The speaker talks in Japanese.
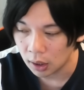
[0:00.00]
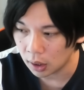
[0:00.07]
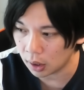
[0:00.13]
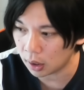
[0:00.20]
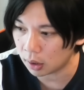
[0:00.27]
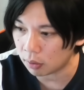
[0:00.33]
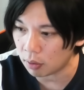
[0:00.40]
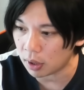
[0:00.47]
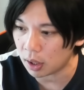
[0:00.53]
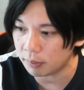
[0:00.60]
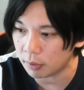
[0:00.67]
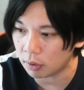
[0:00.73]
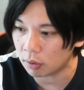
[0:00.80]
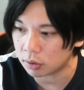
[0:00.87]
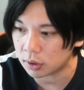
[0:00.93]
えー、今回
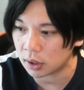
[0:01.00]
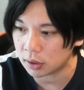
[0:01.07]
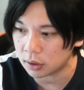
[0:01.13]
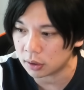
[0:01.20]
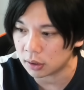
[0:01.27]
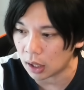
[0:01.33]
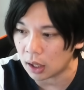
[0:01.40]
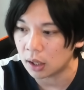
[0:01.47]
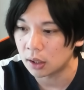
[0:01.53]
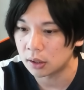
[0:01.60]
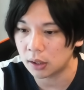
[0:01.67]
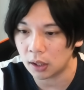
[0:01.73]
もおそらく、あ、